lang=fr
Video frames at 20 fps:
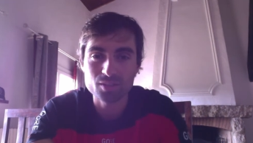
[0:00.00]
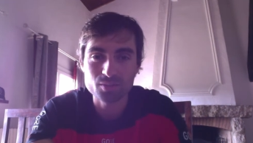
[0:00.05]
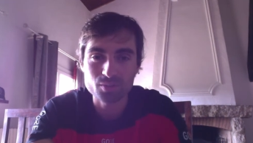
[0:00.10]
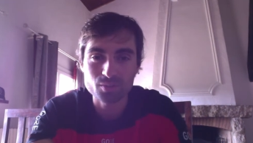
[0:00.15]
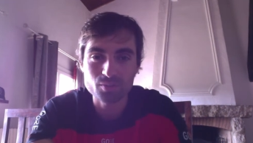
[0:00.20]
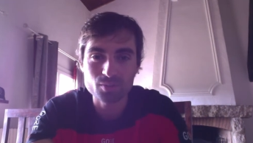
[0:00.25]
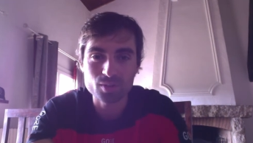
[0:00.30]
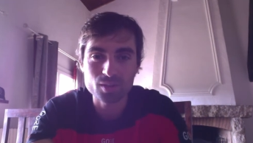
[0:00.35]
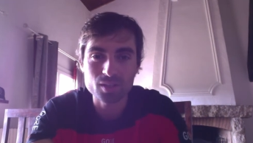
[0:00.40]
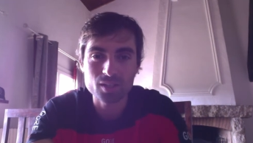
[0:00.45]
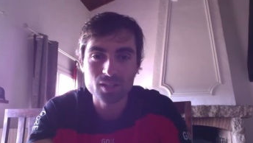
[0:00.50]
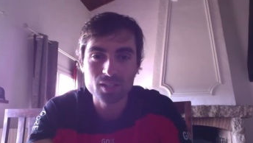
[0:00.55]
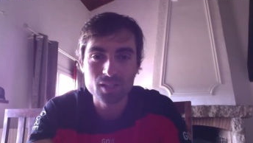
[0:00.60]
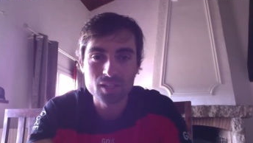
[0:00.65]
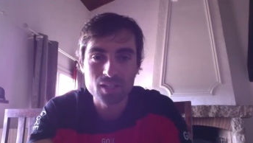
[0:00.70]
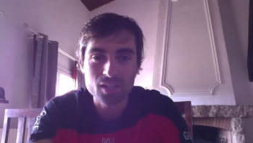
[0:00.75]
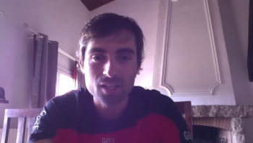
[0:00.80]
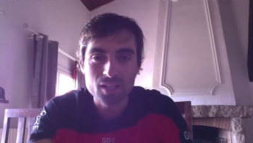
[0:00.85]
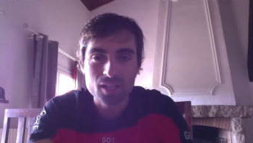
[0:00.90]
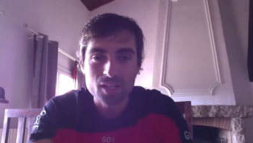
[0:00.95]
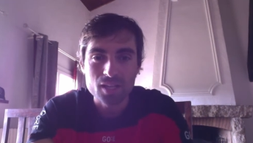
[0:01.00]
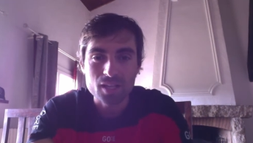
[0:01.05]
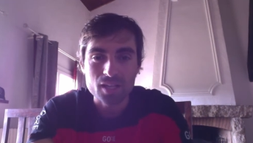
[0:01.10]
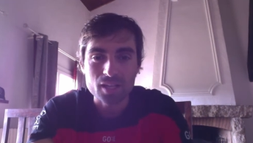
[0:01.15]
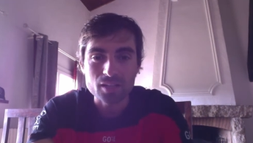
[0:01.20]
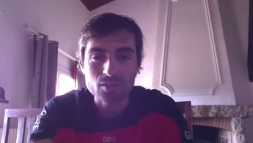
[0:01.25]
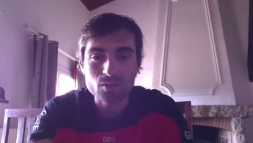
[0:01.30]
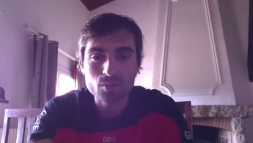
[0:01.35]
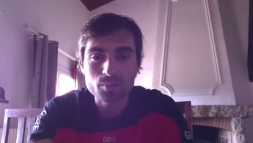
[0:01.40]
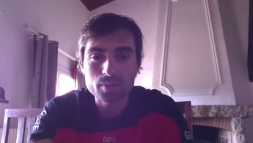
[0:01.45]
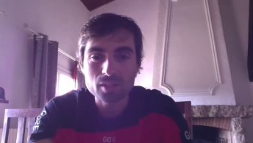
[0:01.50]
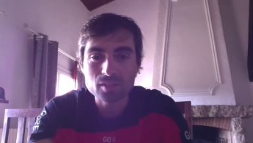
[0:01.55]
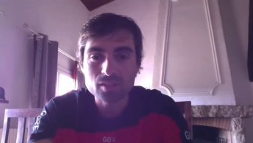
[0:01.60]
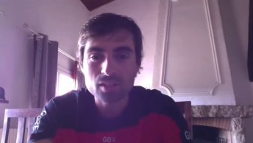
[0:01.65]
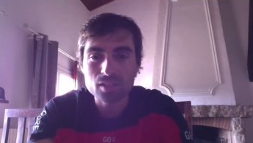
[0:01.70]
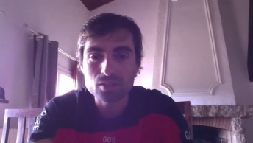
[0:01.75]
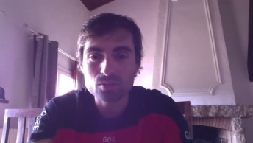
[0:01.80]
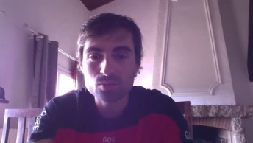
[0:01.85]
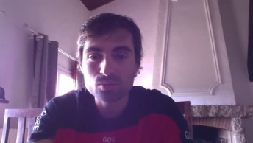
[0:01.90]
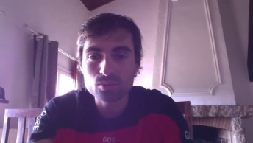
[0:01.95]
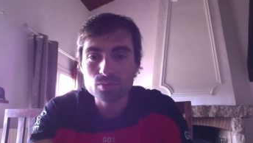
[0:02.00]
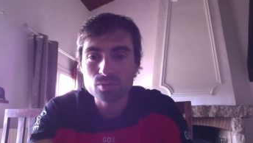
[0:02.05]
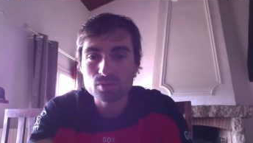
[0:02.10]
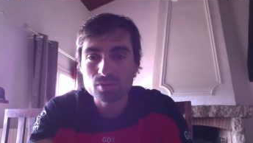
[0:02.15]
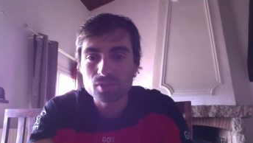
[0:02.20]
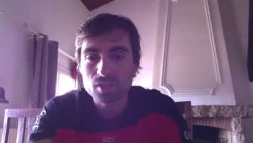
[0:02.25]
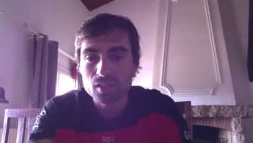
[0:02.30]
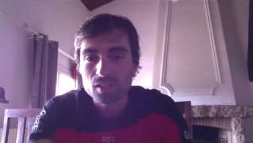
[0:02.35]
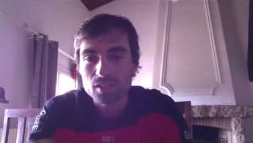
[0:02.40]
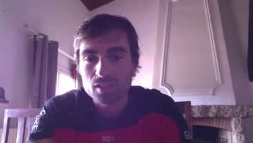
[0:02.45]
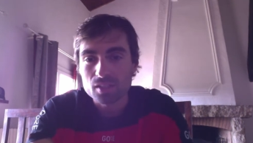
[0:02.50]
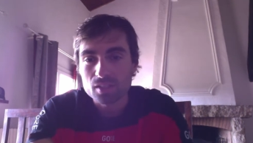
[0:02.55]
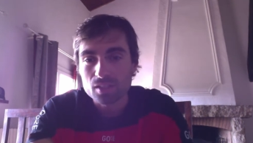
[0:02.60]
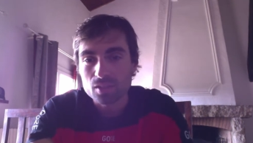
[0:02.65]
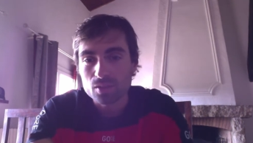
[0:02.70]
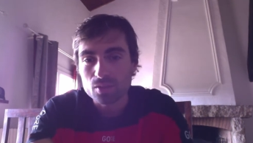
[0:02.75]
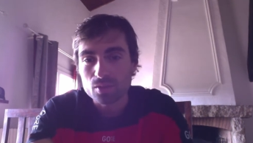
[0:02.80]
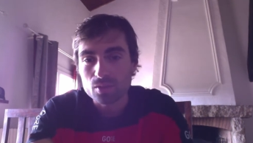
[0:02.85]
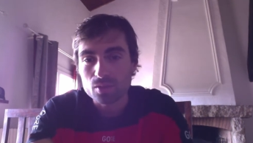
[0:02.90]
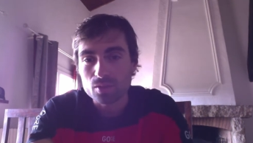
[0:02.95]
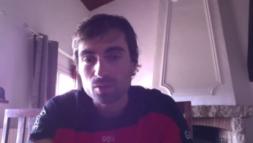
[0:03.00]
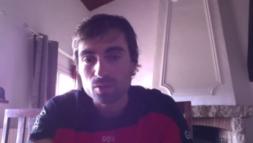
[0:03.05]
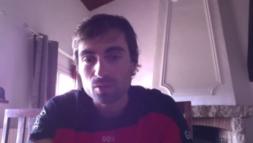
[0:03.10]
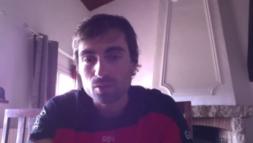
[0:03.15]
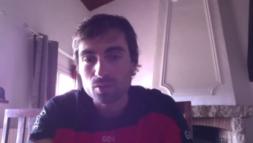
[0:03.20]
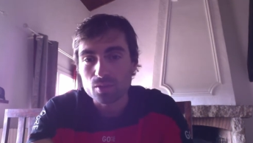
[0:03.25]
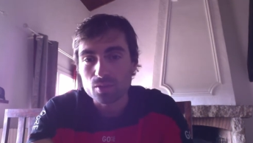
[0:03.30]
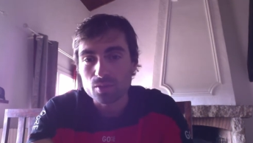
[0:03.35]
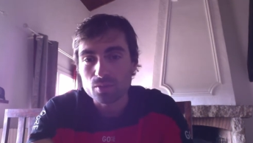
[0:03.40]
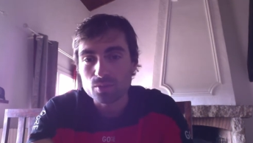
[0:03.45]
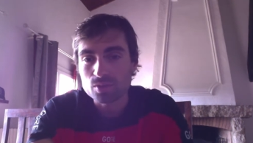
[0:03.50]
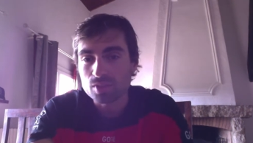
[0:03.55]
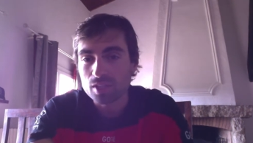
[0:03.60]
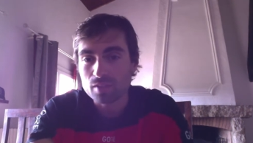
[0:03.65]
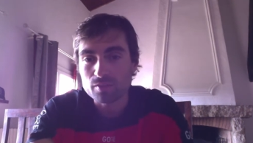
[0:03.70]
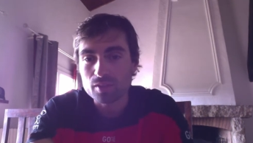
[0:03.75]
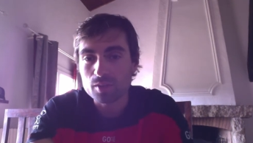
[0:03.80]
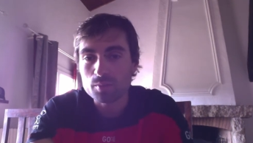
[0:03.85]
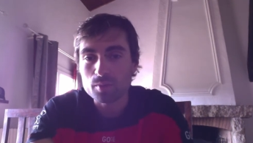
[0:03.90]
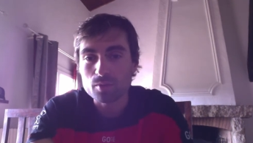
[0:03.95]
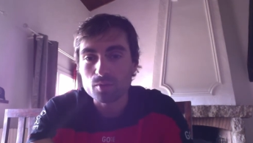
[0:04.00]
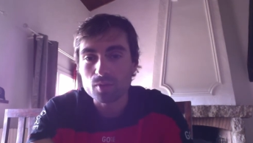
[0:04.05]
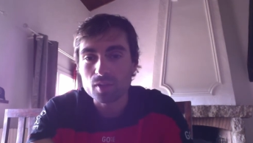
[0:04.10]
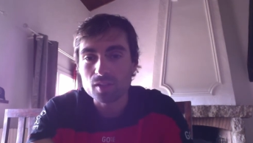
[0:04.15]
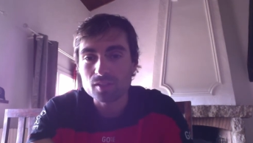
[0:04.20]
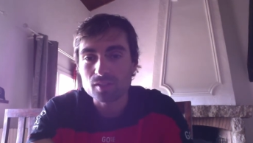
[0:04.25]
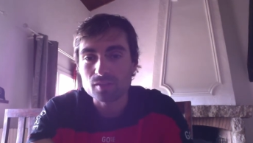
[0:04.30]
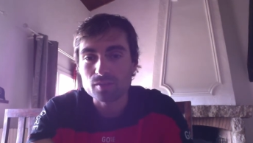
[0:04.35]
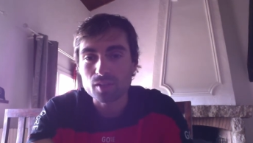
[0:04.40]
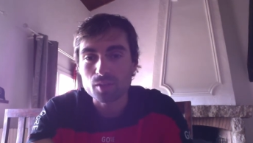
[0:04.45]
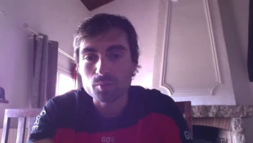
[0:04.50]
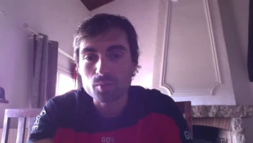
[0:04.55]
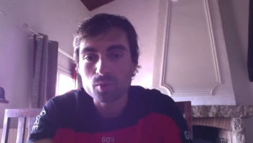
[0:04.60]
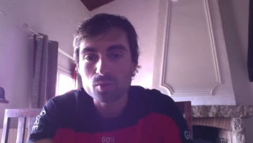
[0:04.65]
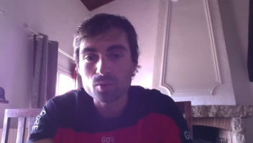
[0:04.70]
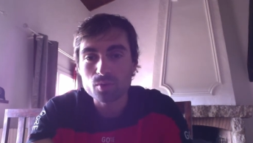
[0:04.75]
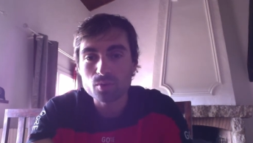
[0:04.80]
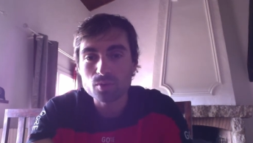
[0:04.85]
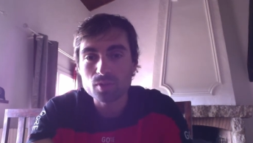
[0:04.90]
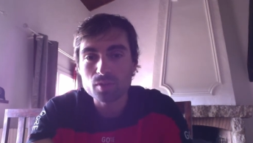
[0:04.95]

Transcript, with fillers: Donc voilà, un grand merci à tous. Euh, le GR20, mais voilà, c'est vraiment une